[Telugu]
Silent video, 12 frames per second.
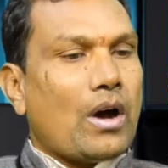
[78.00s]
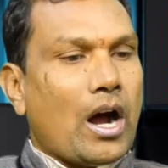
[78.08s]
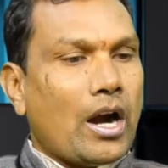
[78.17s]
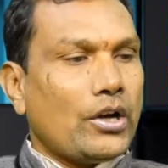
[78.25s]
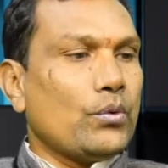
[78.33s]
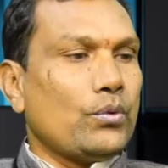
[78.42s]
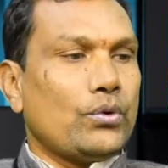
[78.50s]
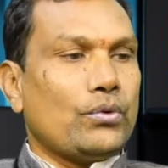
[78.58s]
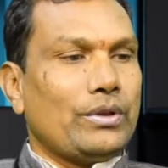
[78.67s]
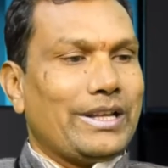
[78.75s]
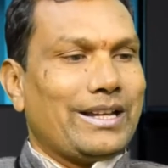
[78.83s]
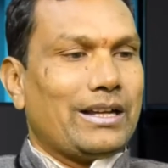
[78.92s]
ఆర్ట్
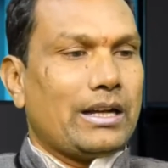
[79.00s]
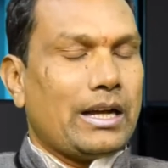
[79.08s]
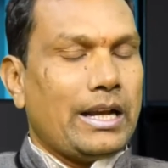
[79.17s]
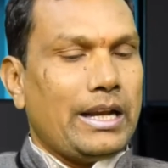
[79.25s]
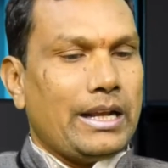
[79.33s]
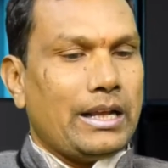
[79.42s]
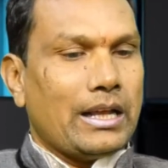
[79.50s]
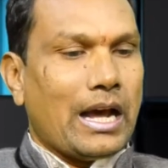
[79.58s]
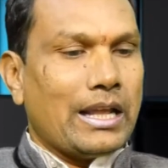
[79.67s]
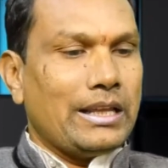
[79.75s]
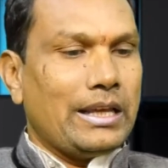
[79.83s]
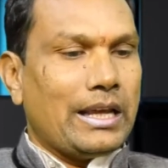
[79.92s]
ఉంటుంది కానీ
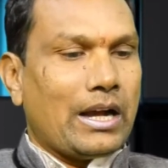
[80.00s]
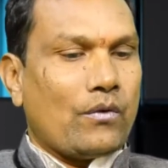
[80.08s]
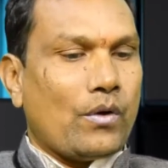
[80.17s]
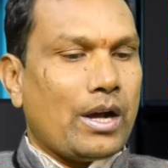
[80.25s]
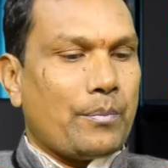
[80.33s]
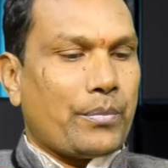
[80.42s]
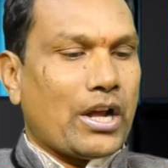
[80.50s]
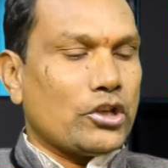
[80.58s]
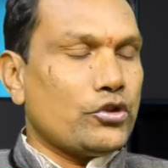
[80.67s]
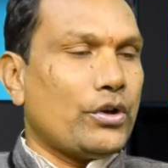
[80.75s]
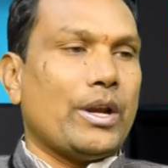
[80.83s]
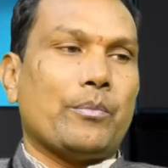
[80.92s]
అది ఎక్కువగా
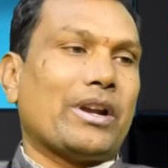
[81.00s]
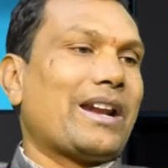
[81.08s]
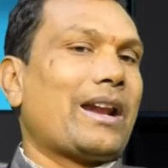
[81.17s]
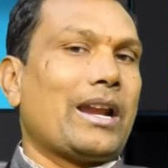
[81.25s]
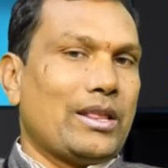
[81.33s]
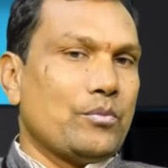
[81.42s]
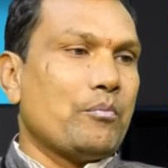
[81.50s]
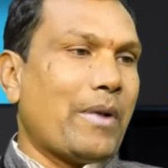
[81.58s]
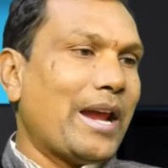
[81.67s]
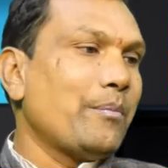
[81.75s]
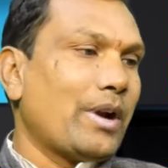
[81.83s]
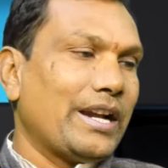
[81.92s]
ప్రాచుర్యం రాలేదు
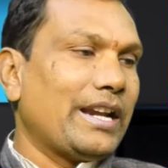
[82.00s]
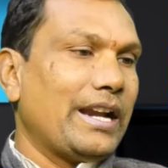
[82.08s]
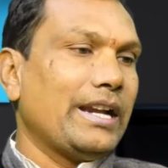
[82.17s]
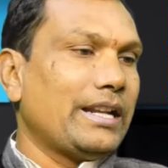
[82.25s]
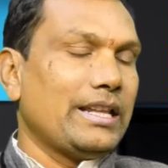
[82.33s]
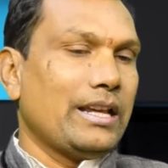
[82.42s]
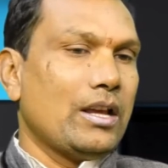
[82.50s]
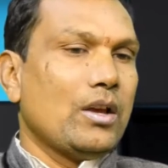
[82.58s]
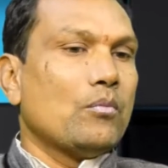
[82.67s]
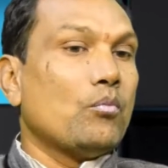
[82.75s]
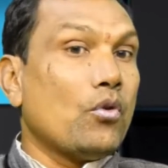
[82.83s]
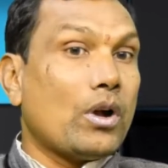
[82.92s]
మైమ్ అంటే ఏంటిది
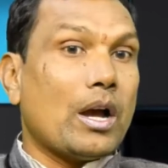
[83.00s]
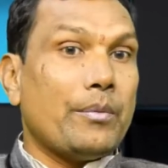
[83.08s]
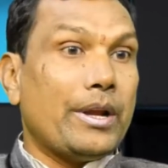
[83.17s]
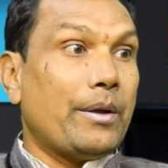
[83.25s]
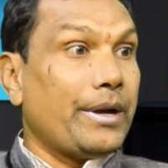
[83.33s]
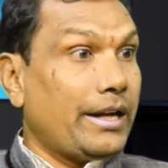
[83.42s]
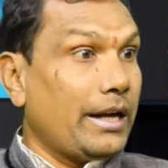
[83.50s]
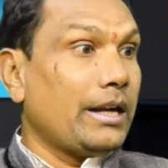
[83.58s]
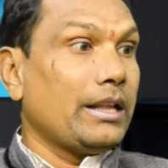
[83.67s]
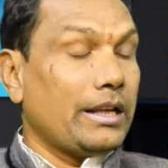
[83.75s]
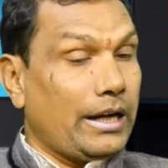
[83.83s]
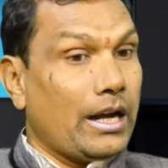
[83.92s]
మూకాభినయం అంటే
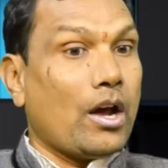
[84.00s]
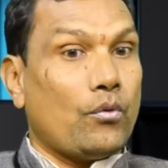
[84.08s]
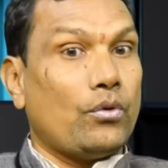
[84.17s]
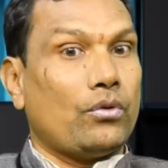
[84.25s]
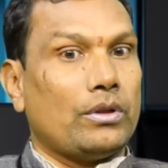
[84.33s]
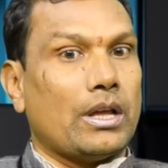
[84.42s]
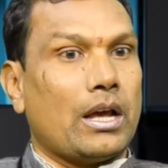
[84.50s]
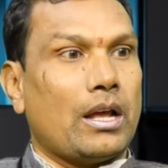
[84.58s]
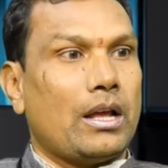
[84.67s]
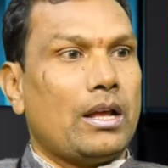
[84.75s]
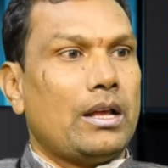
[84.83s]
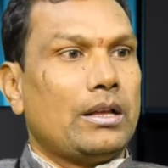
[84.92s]
ఏంటిది ఇలా ఉంటుందా
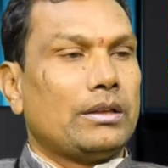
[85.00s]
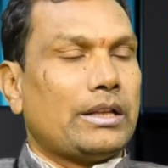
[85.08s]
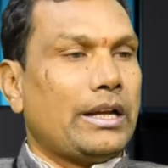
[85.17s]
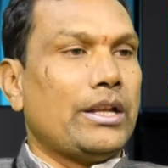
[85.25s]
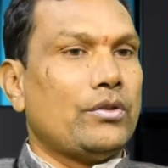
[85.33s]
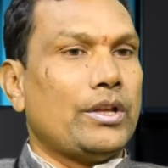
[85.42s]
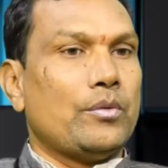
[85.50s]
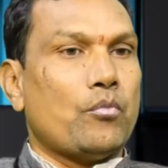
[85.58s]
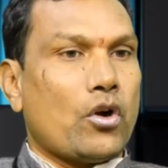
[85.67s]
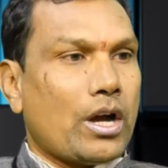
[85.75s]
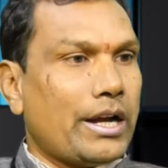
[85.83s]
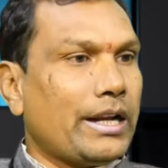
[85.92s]
తెలియదు ఇది
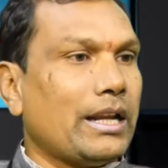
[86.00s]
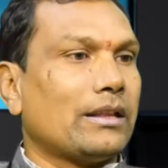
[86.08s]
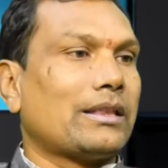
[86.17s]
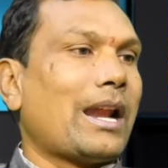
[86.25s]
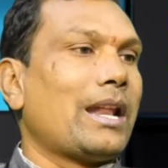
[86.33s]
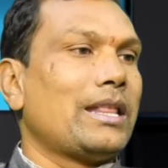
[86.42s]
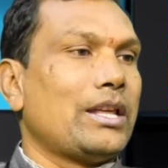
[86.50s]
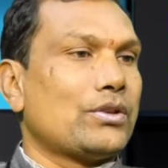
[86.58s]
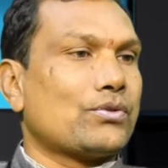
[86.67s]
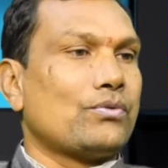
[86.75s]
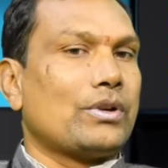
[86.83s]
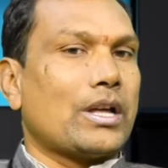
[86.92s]
ముఖానికి
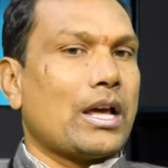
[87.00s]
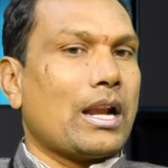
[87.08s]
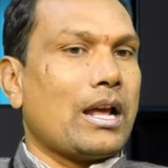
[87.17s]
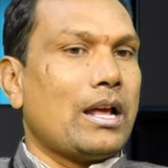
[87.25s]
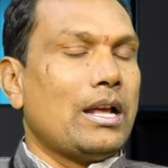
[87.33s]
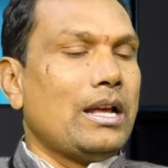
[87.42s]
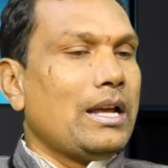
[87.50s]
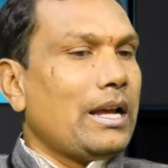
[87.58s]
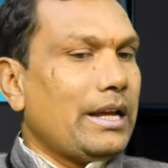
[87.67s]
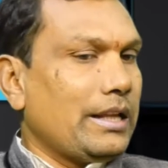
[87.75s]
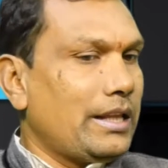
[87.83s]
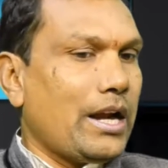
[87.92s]
తెల్లదేసుకుంటారా
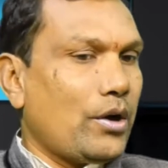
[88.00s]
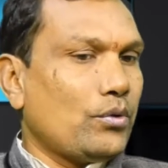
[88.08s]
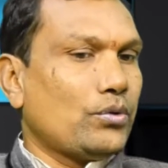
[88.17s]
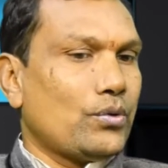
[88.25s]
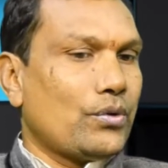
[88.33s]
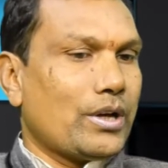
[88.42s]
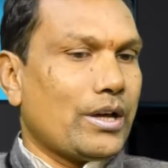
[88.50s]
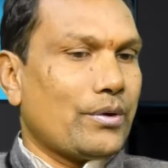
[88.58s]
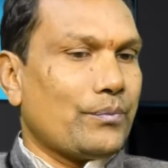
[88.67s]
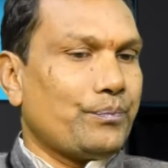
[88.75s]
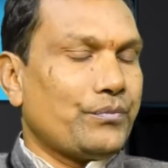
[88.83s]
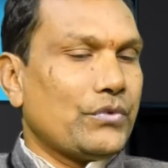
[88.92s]
ఇదే అడుగుతూ
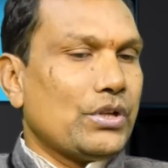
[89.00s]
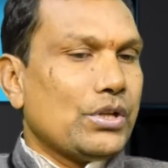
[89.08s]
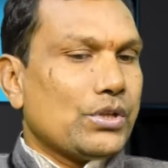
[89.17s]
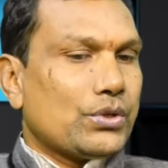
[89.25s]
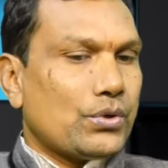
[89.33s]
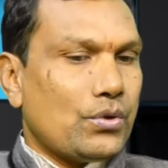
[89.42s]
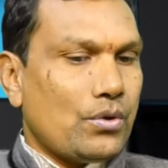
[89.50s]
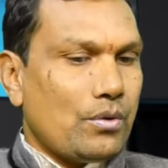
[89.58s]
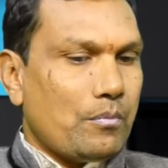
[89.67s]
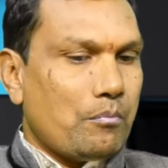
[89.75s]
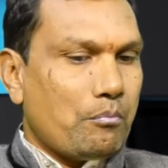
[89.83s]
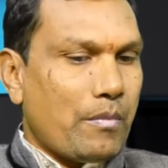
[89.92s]
ఉంటారు సో
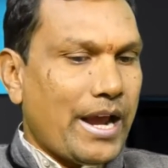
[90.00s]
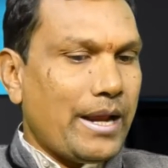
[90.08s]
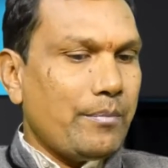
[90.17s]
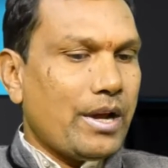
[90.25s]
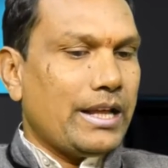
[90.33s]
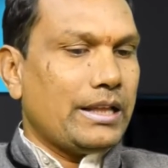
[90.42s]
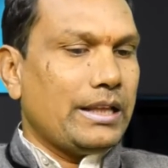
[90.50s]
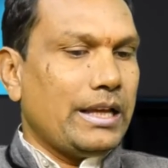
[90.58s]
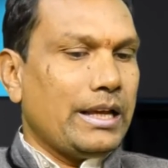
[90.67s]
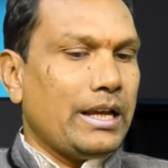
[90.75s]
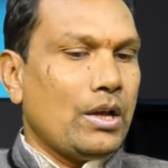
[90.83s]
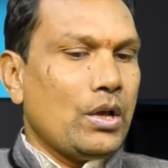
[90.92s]
మైమ్ అనేది
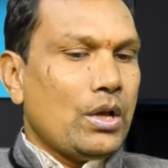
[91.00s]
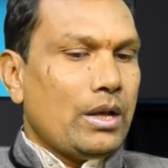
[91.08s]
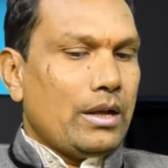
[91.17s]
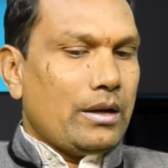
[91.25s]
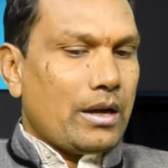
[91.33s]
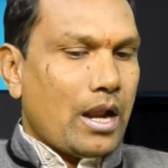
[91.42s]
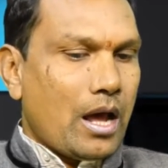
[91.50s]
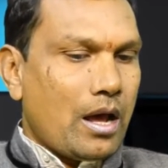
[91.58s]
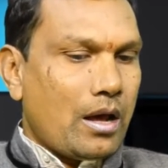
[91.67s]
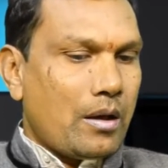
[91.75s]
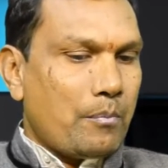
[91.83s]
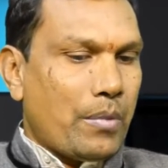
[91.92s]
నా
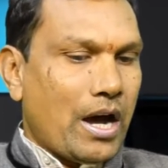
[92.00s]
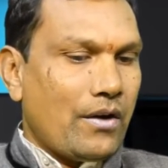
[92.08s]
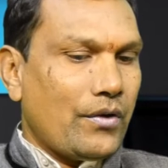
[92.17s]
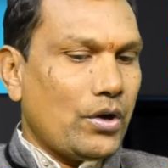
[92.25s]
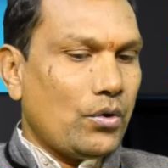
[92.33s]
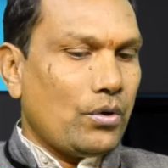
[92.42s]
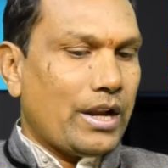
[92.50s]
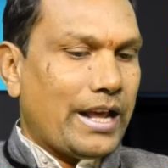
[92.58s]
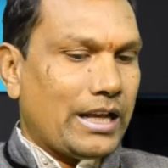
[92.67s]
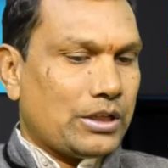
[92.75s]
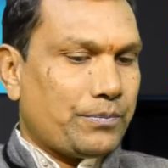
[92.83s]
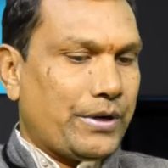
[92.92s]
భావనలో నా
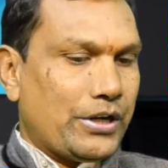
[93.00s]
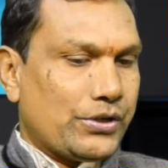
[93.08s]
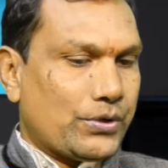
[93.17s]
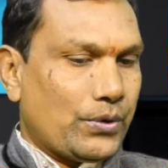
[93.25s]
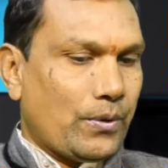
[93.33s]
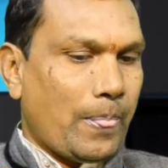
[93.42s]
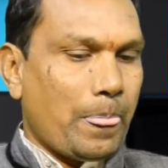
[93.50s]
ఎక్స్పీరియన్స్లో